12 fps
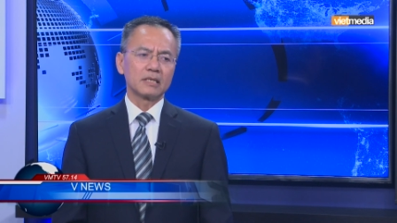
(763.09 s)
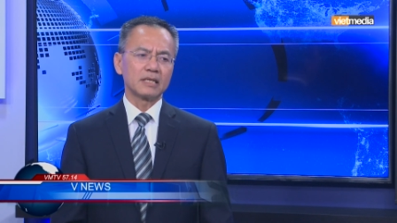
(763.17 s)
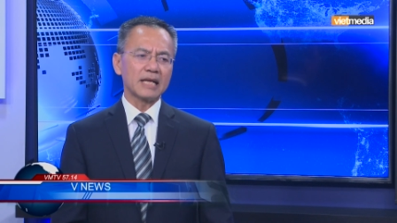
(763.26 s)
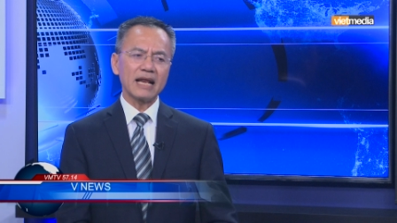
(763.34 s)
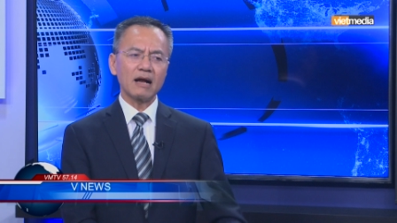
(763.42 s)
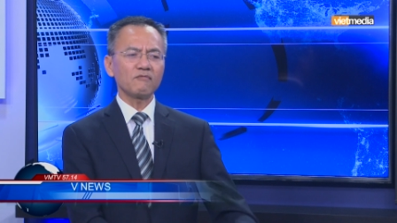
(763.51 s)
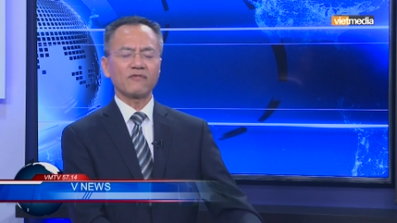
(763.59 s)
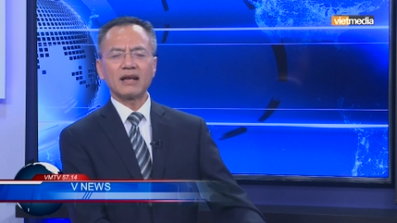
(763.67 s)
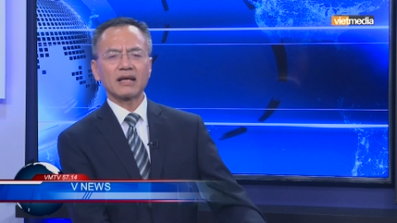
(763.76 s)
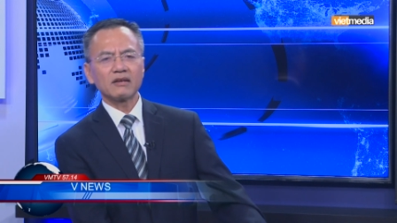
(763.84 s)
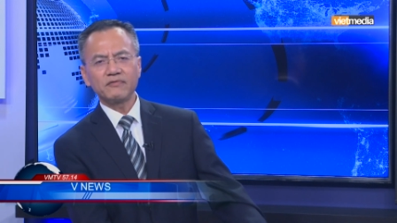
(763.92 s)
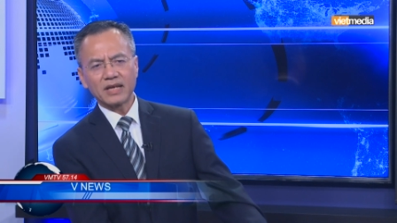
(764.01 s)
thì đây không phải
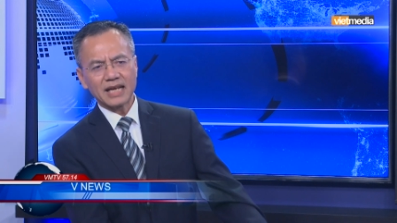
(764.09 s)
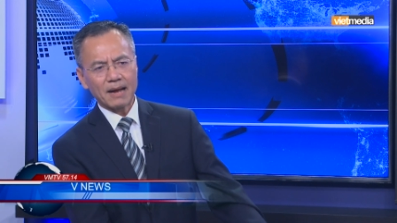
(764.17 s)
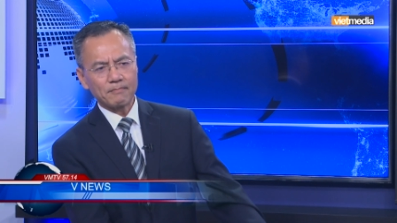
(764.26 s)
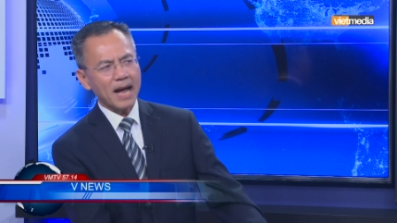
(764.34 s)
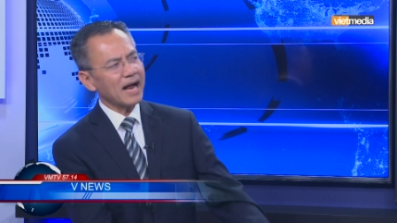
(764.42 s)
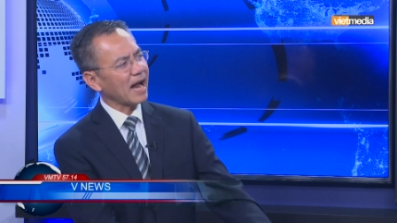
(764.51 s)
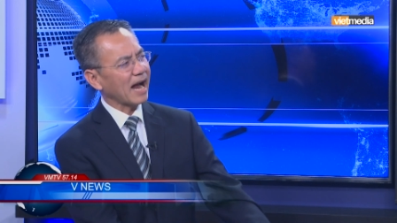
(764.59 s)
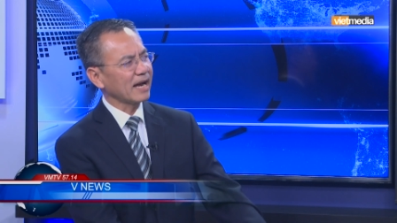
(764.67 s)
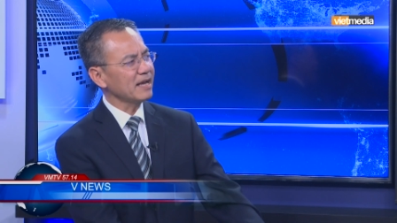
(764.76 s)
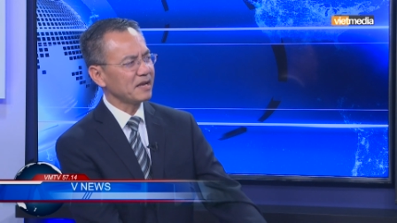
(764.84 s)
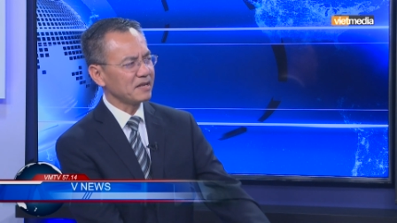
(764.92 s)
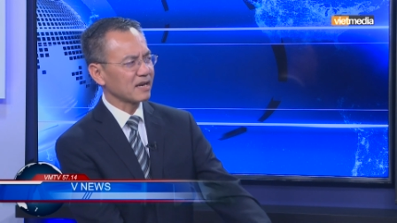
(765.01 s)
là cái việc làm bác
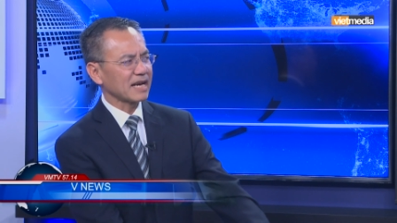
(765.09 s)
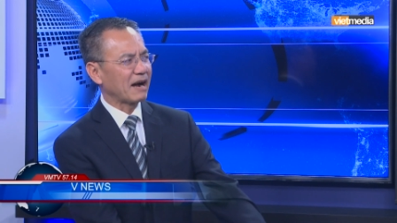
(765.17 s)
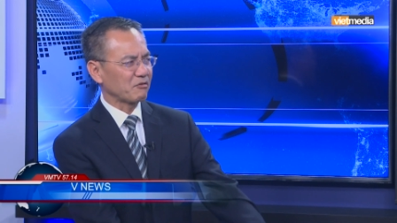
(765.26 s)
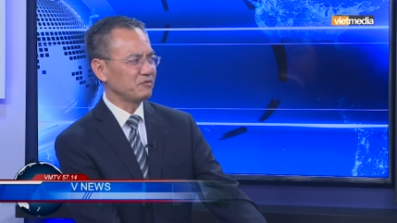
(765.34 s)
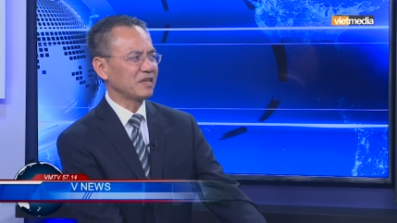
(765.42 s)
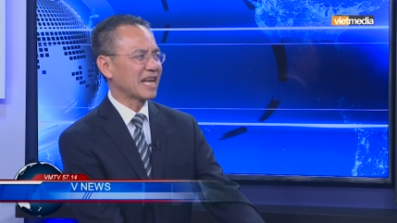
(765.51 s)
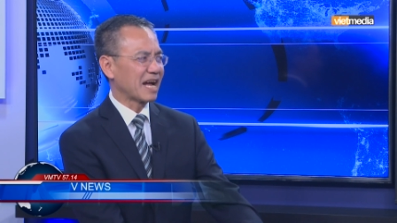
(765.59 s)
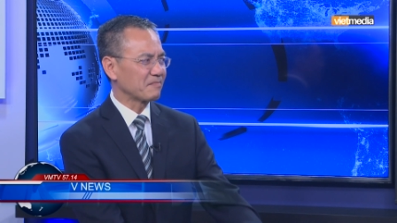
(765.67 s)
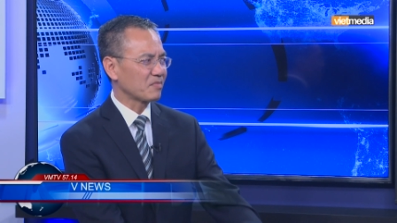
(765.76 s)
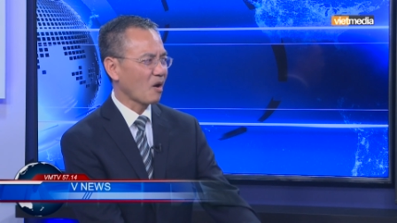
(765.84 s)
ái hay nhân đạo của Việt Nam